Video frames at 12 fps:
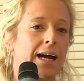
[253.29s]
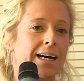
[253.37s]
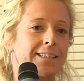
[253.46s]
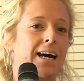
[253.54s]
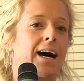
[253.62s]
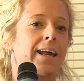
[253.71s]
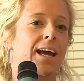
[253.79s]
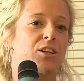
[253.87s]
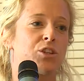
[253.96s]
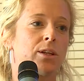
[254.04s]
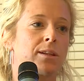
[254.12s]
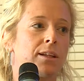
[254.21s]
a dare
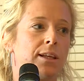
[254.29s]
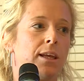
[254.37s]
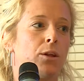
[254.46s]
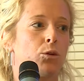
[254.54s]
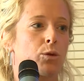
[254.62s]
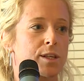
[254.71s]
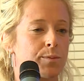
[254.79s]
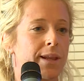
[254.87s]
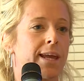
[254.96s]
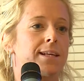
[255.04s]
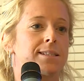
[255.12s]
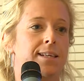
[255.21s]
al cittadino
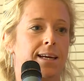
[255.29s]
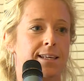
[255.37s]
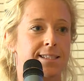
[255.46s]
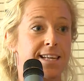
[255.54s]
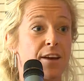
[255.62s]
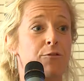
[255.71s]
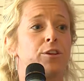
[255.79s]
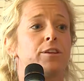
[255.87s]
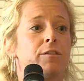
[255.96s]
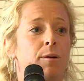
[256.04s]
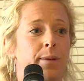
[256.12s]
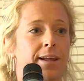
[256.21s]
un'esperienza che sia
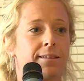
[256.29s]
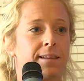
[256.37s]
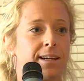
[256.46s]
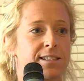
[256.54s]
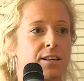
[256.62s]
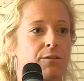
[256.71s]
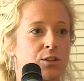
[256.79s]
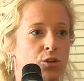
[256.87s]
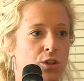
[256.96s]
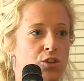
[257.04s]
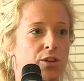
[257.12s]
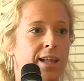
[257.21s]
effettivamente nel
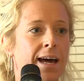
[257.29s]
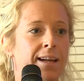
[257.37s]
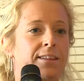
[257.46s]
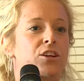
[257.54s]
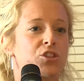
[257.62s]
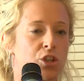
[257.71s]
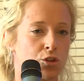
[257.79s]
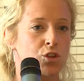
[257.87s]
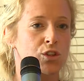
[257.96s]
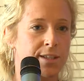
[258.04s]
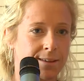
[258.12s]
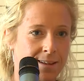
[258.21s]
servizio digitale a
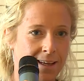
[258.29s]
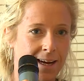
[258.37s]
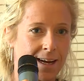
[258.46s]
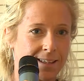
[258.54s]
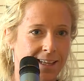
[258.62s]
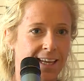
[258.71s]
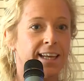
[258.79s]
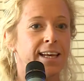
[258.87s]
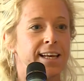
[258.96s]
360 gradi